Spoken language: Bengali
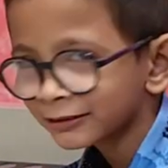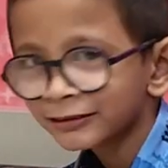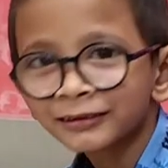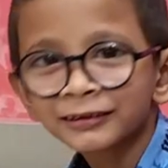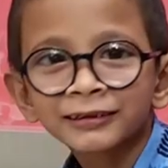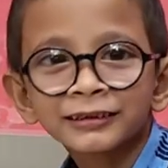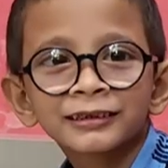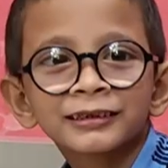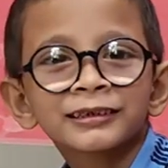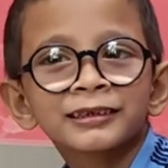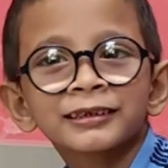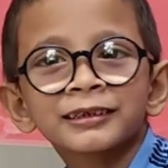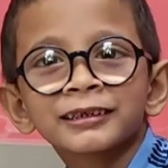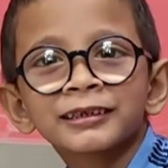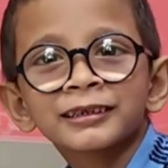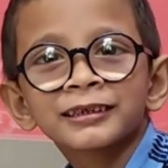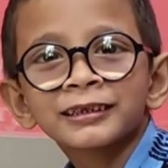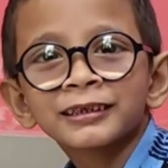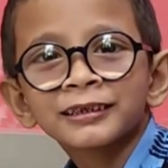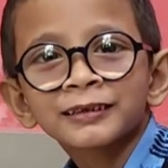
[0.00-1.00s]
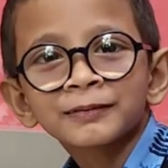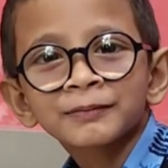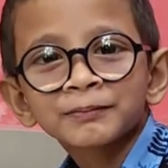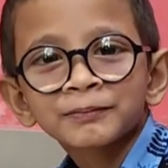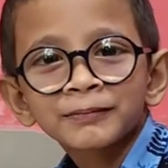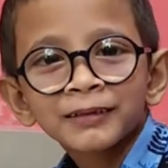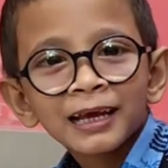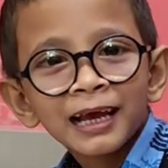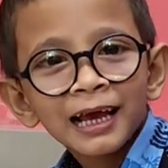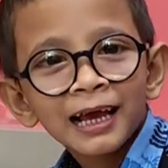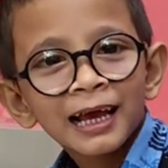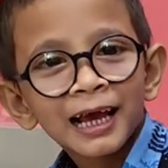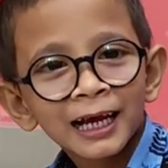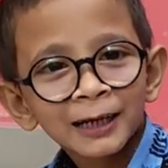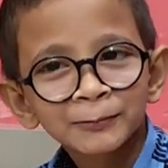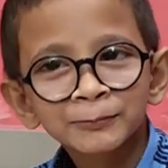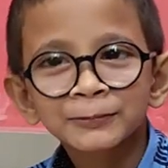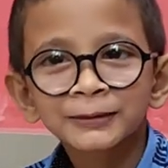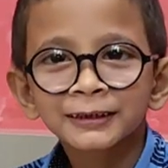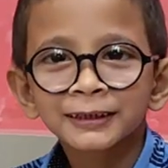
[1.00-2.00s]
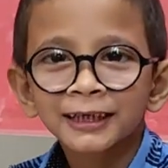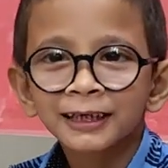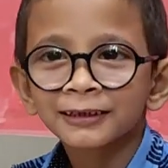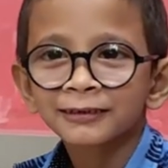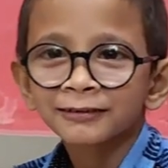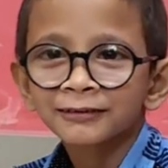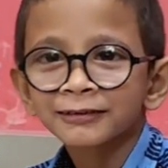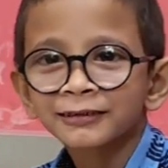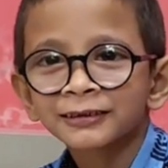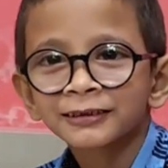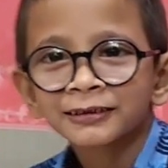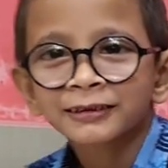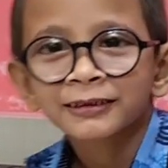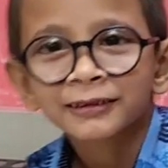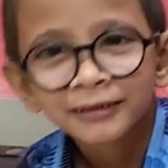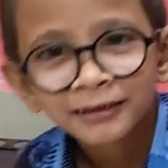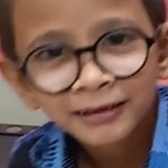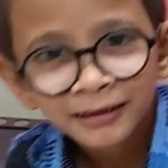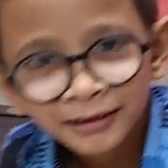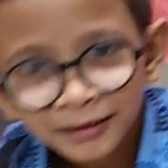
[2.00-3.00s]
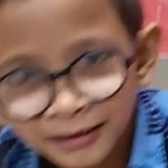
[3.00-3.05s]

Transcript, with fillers: আমারও মনে হচ্ছে ওর মতোই কিছু করি